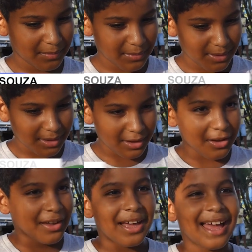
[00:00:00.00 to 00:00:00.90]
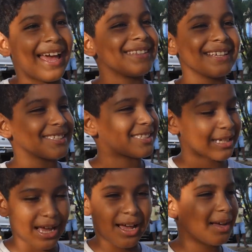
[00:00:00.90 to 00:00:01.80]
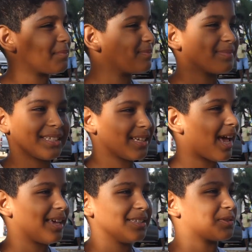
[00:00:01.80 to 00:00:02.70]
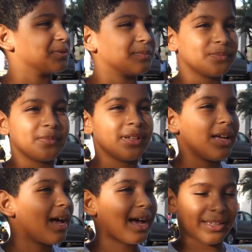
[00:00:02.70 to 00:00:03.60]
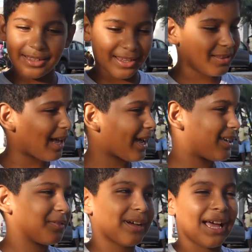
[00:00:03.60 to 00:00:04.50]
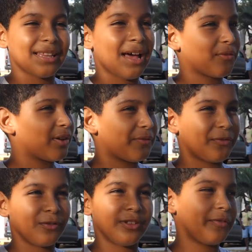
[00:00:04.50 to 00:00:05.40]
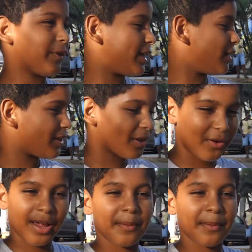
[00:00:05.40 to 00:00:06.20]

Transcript: de fazer? É dançar e é isso. Aqui, aqui no Carnaval de Fernando de Noronha